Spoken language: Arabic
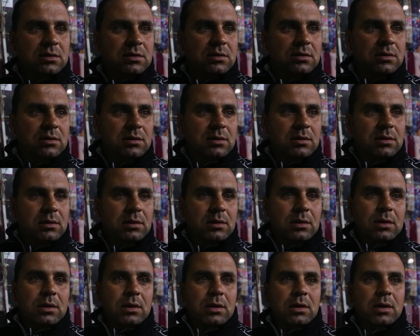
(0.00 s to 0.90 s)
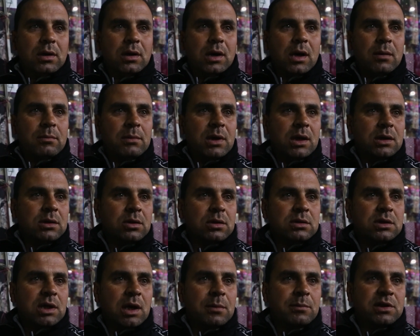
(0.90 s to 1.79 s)
ايه ايه
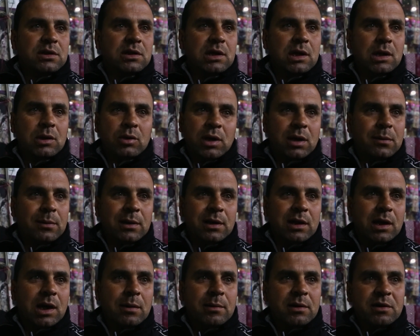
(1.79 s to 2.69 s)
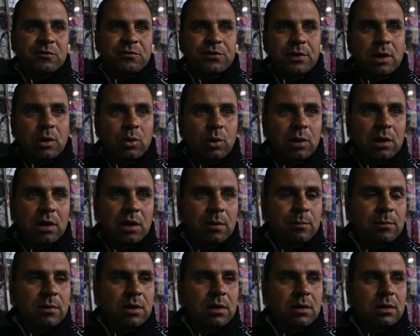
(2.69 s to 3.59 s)
قام تهمتني وانا مالي خبر في ايه اللي
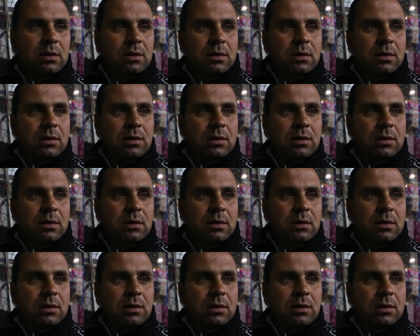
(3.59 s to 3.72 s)
عمله